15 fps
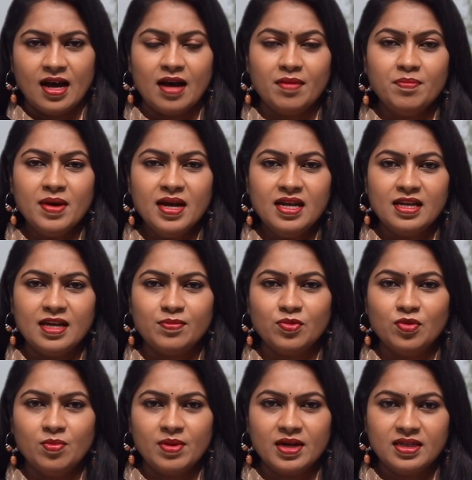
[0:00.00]

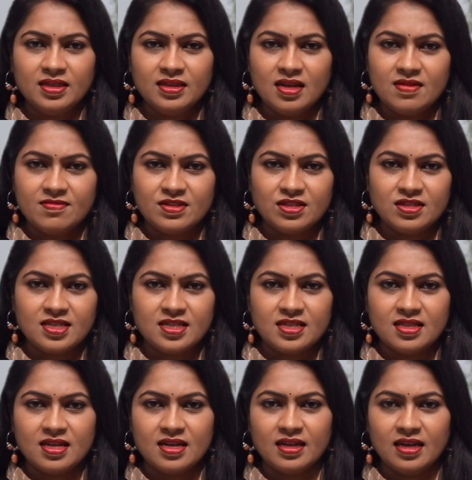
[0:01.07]
అబ్బాయిలేమో బట్టతల
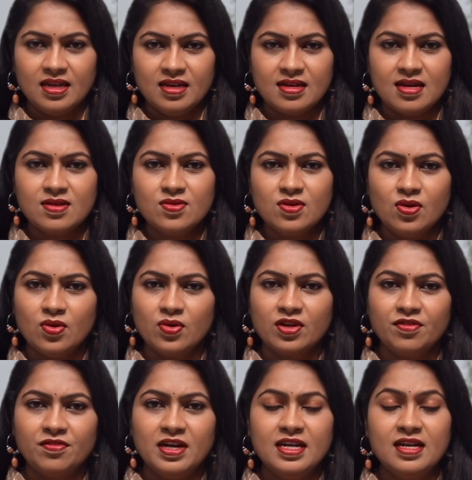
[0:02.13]
వచ్చేసిందని
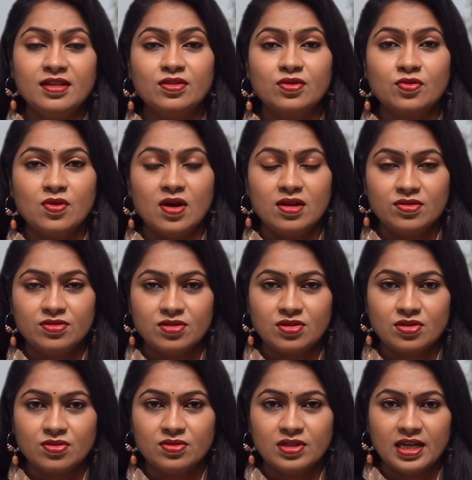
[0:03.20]
నలుగురిలోకి వెళ్లేందుకు
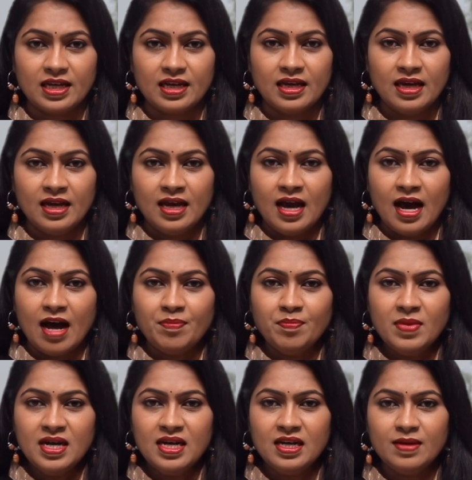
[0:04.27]
ఆలోచిస్తుంటే
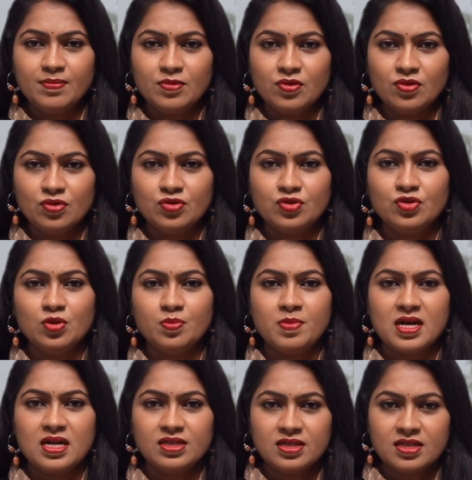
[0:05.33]
అమ్మాయిలేమో జుట్టు
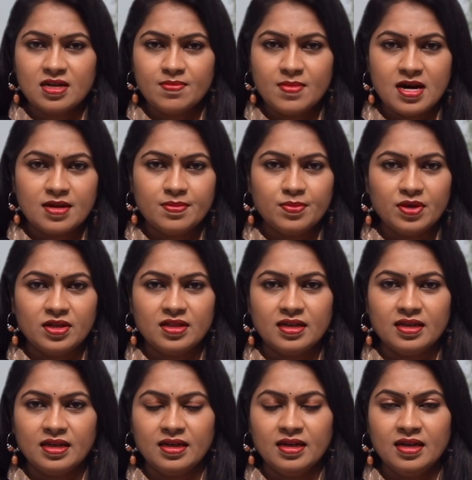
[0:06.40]
పలచక
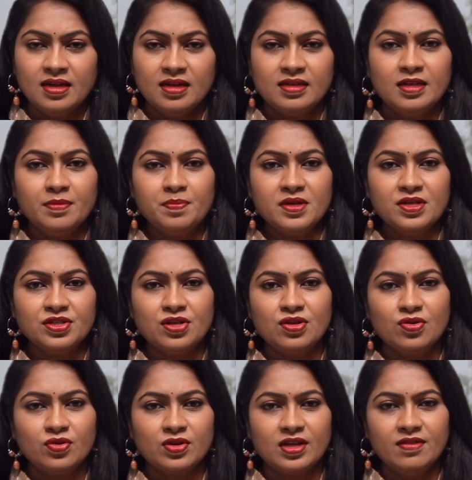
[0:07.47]
మారిపోయిందని
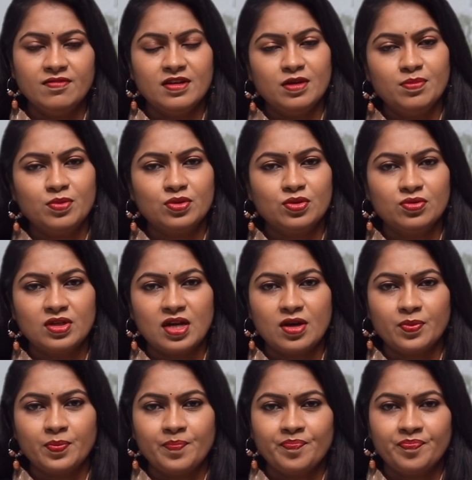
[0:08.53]
డిప్రెషన్లోకి వెళ్ళిపోతుంటారు